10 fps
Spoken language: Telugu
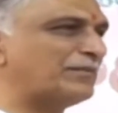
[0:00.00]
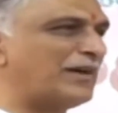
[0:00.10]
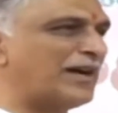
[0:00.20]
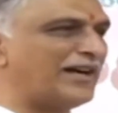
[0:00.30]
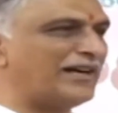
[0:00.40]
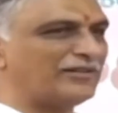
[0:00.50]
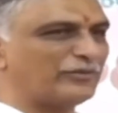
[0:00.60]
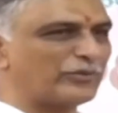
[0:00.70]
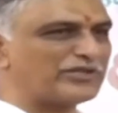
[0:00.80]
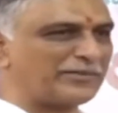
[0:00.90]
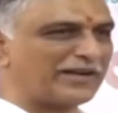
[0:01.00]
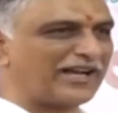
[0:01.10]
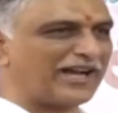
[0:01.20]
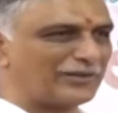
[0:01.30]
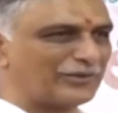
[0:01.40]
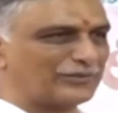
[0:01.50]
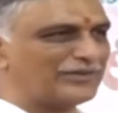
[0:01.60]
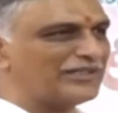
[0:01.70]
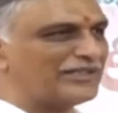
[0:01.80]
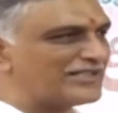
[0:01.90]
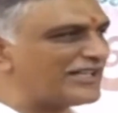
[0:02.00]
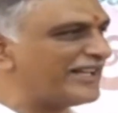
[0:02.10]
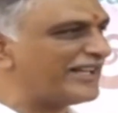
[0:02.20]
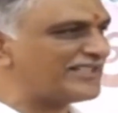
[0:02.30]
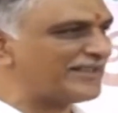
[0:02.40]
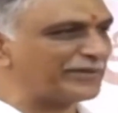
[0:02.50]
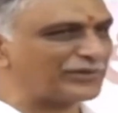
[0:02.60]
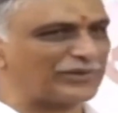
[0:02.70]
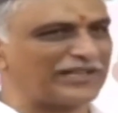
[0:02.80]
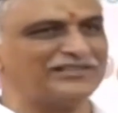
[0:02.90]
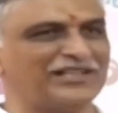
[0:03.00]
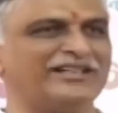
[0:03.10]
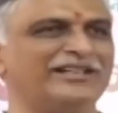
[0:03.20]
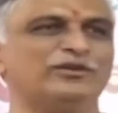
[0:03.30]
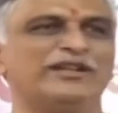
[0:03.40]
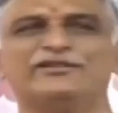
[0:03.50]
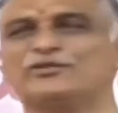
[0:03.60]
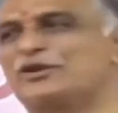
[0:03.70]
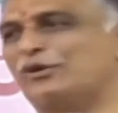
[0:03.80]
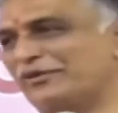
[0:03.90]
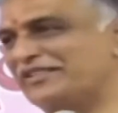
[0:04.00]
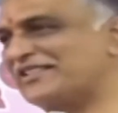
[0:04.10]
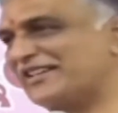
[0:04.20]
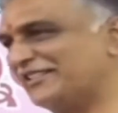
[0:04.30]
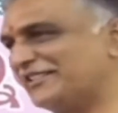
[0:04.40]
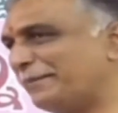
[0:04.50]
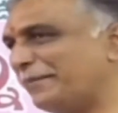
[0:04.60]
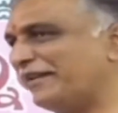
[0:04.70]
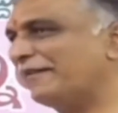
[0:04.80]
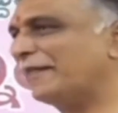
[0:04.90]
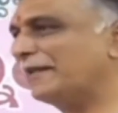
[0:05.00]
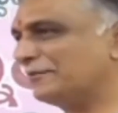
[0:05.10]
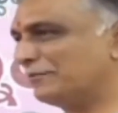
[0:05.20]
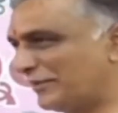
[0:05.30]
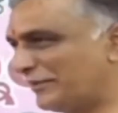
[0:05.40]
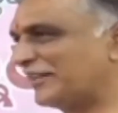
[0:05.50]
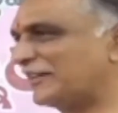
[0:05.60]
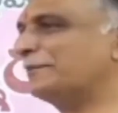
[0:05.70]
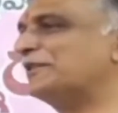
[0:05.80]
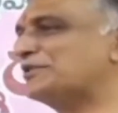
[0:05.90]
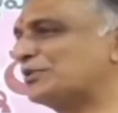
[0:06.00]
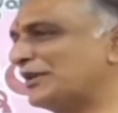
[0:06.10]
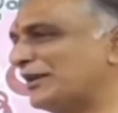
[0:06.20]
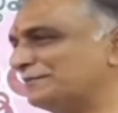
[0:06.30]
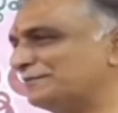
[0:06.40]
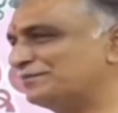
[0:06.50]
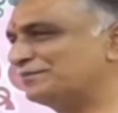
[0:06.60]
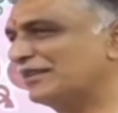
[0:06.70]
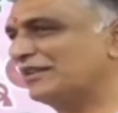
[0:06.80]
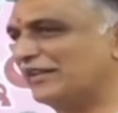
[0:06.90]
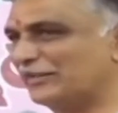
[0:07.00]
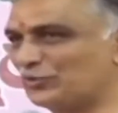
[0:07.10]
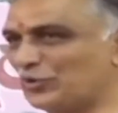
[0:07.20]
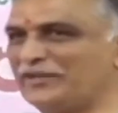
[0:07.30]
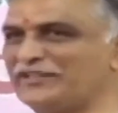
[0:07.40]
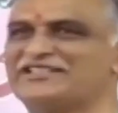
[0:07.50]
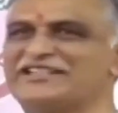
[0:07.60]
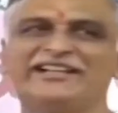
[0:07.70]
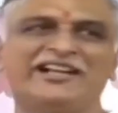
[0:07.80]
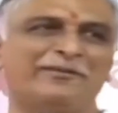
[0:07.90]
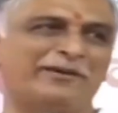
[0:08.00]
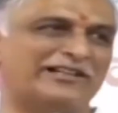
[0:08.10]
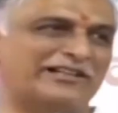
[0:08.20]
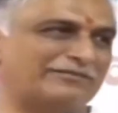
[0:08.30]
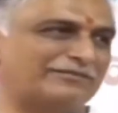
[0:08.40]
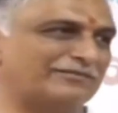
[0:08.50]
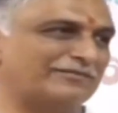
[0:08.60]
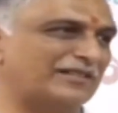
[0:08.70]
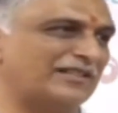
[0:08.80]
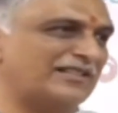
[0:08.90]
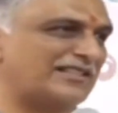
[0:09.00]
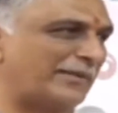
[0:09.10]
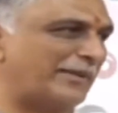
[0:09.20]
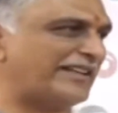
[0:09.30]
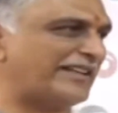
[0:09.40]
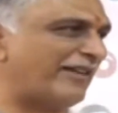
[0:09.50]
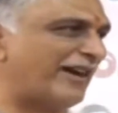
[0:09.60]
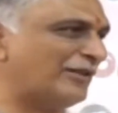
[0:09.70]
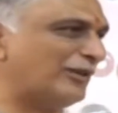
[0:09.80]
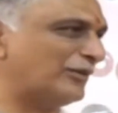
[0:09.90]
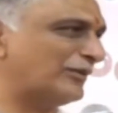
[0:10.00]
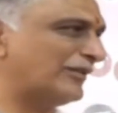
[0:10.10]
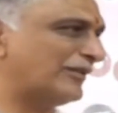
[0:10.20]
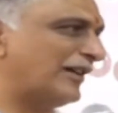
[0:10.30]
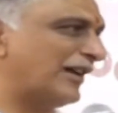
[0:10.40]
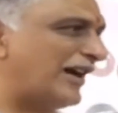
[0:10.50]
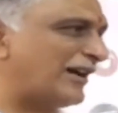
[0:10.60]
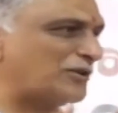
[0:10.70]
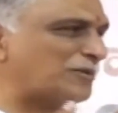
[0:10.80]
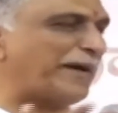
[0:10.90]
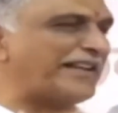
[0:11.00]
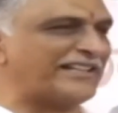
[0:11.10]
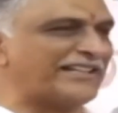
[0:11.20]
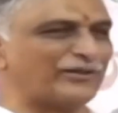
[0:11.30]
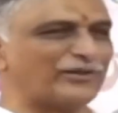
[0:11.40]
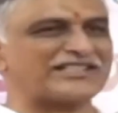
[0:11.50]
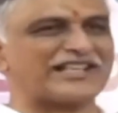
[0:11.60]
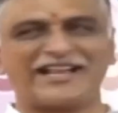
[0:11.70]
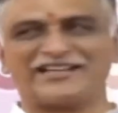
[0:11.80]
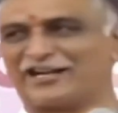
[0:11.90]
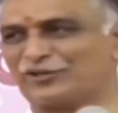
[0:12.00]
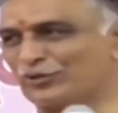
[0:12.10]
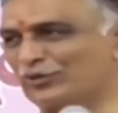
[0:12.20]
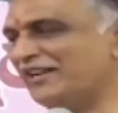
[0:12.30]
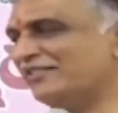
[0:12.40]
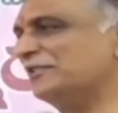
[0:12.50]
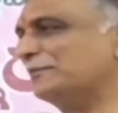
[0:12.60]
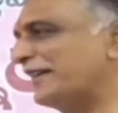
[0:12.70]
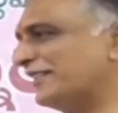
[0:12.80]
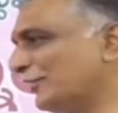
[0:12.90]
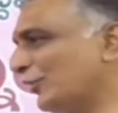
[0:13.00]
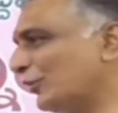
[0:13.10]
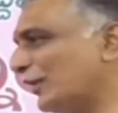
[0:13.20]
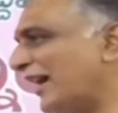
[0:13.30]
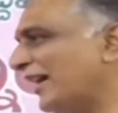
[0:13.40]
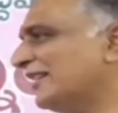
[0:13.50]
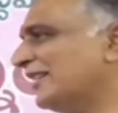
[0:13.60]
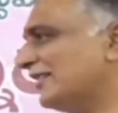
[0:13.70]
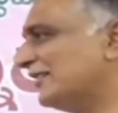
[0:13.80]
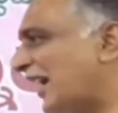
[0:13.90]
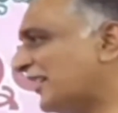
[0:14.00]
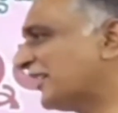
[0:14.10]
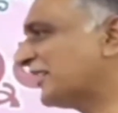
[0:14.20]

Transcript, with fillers: మా ఉద్యమకారులు జేఏసీ మిత్రులందరినీ కూడా ఈరోజు గౌరవించాలని చెప్పి మనం ఇక్కడికి పిలుచుకున్నాం ఎంతోమంది జైళ్ళల్లో పడ్డారు సమైక్యవాదులు ఆ రోజు పర్యటనకు వస్తే ఆయనను అడ్డుకునేటువంటి ప్రయత్నంలో కూడా లాఠీ